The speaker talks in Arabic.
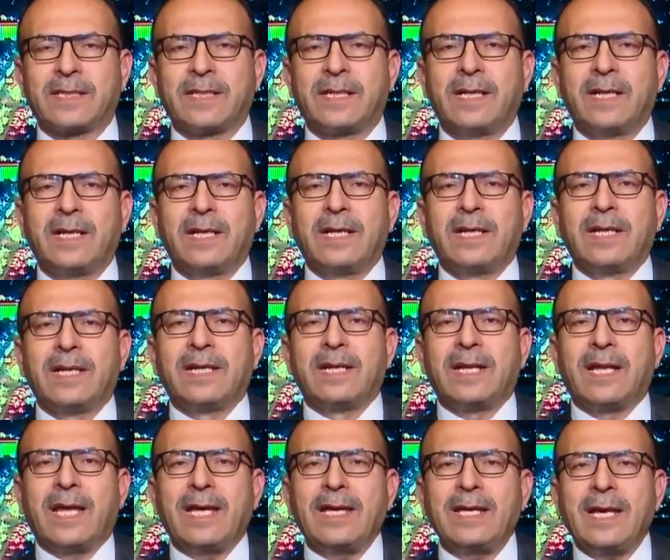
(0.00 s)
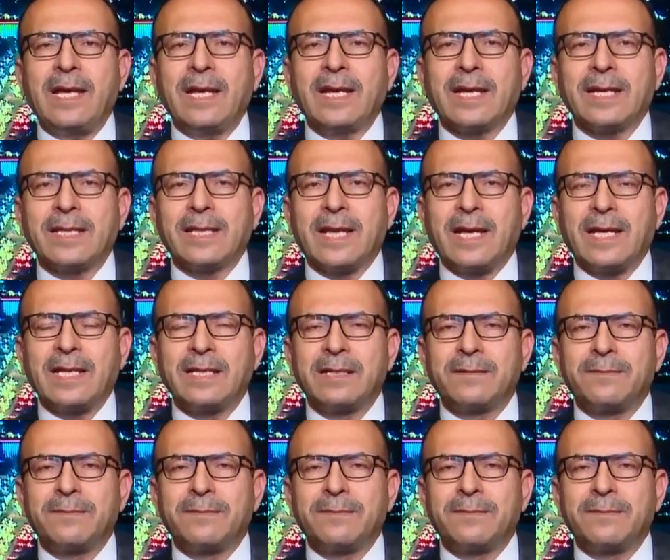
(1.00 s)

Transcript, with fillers: زين الهيئة القضائية